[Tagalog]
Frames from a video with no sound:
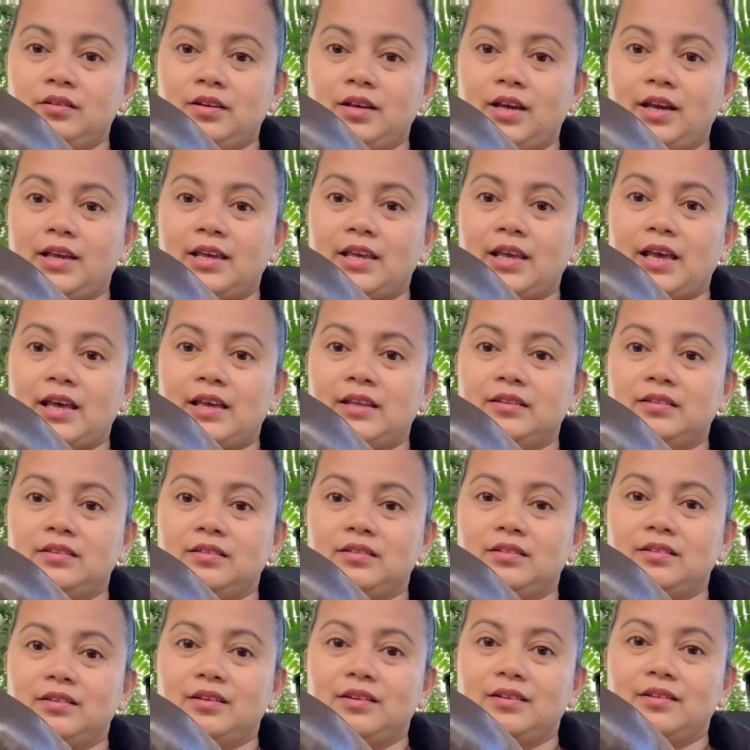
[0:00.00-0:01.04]
Ayan.
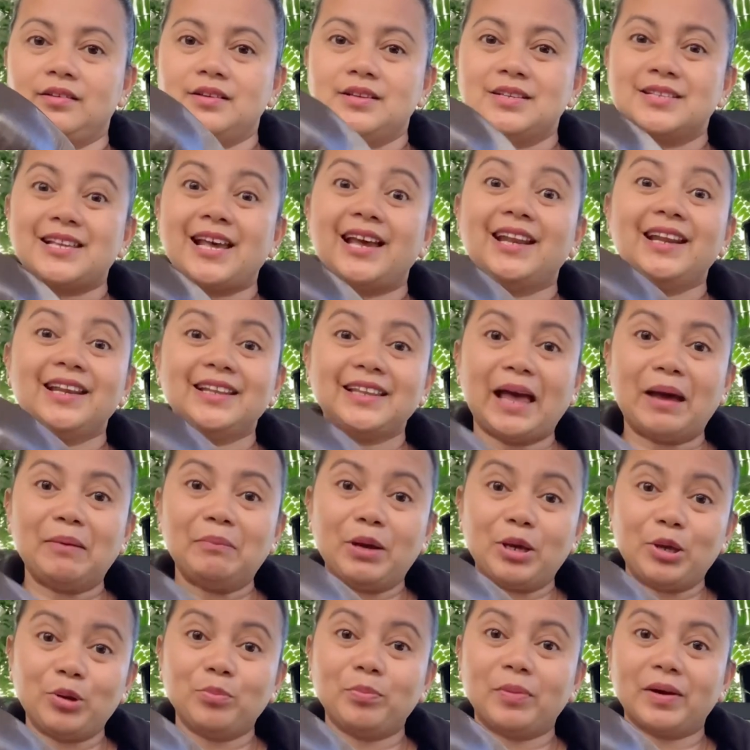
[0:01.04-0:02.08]
Sana tama
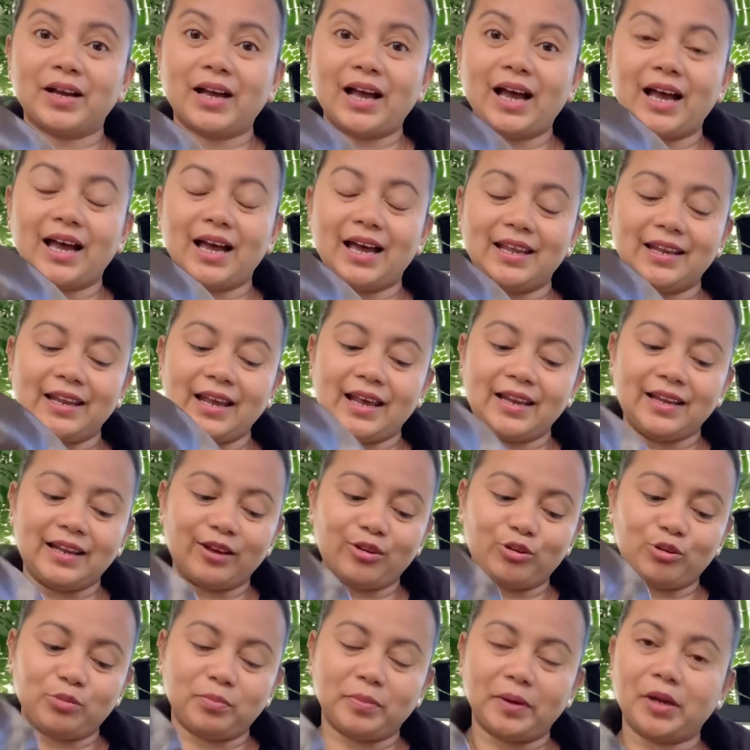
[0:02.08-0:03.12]
yung pagkakaalala
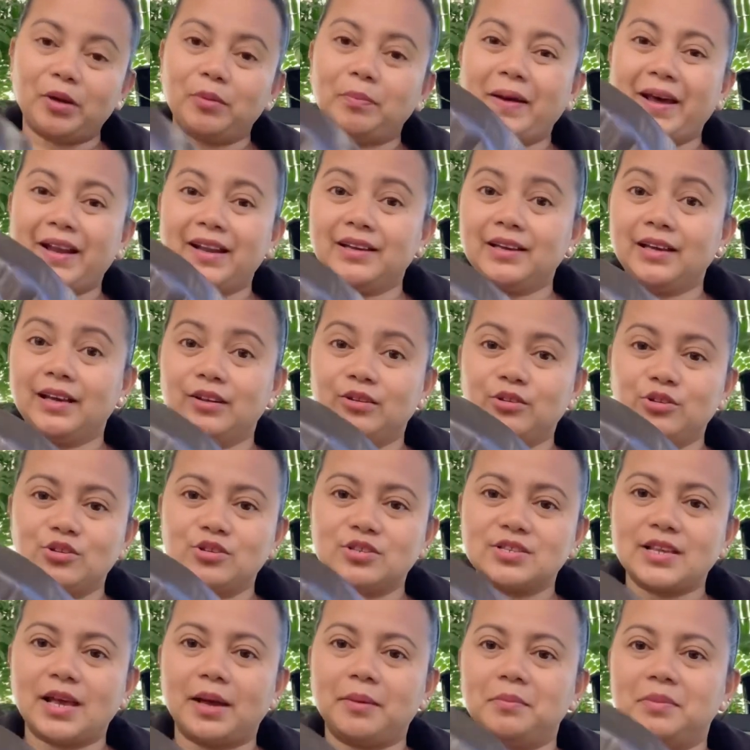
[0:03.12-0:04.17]
ko. Pero parang ganun yung
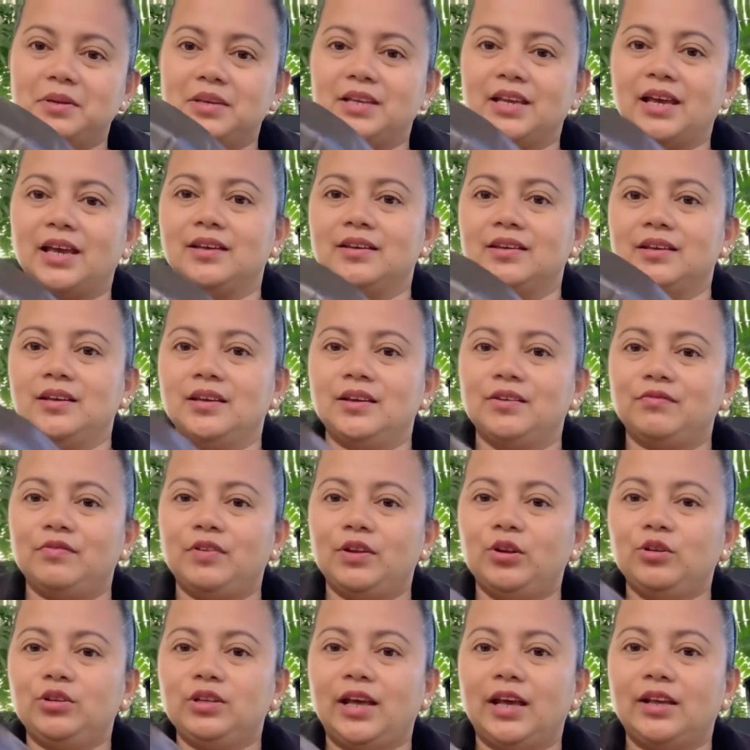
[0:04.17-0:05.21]
sabi niya.
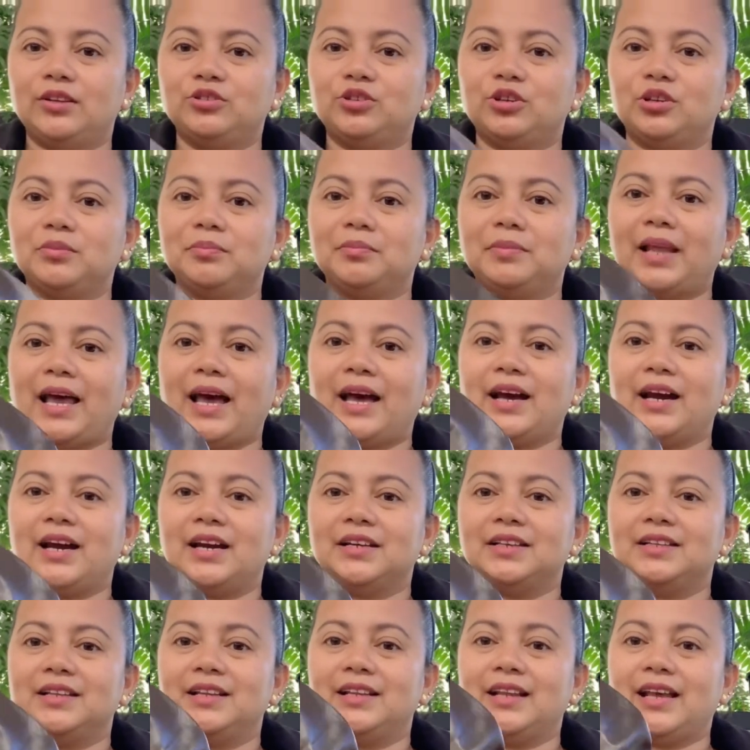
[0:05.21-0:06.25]
Philodendron Black
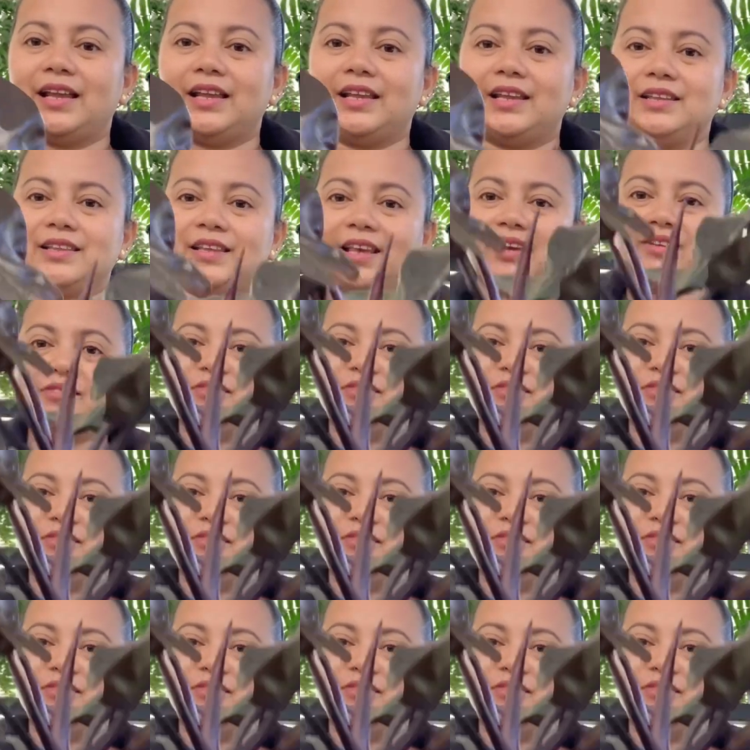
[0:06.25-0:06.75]
Cardinal. And I